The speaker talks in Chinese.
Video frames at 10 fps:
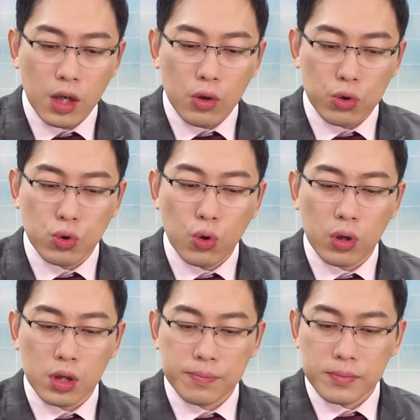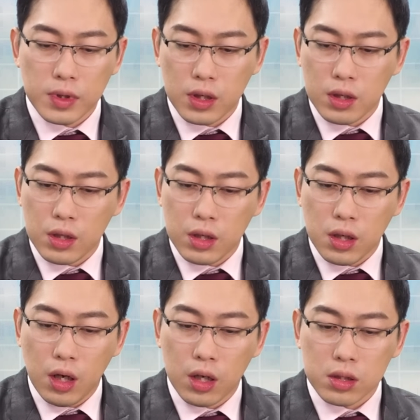我说过了，
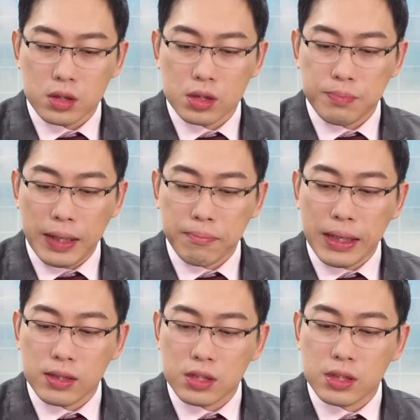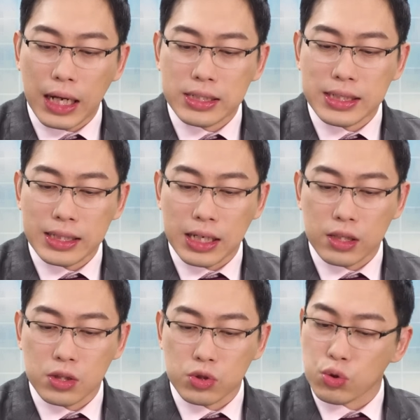呃，每每次来下载
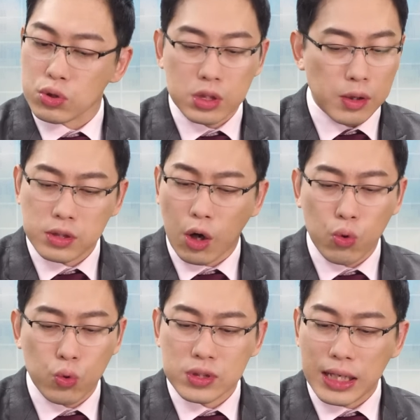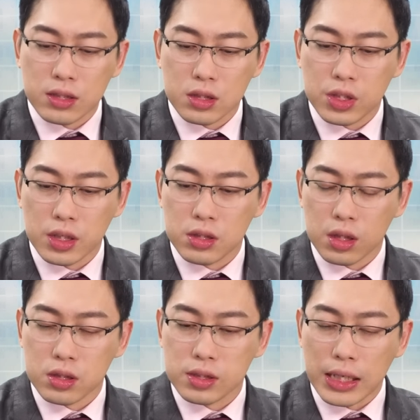的都超超过三四千
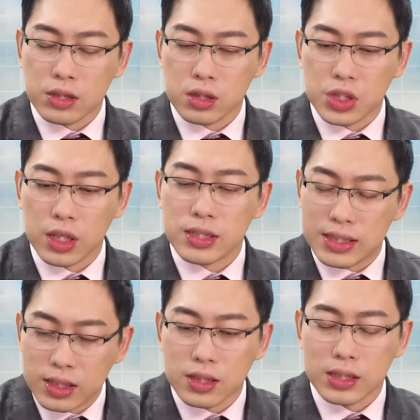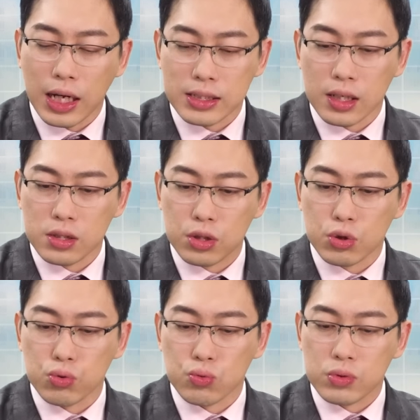人，三四千次的下载的次数。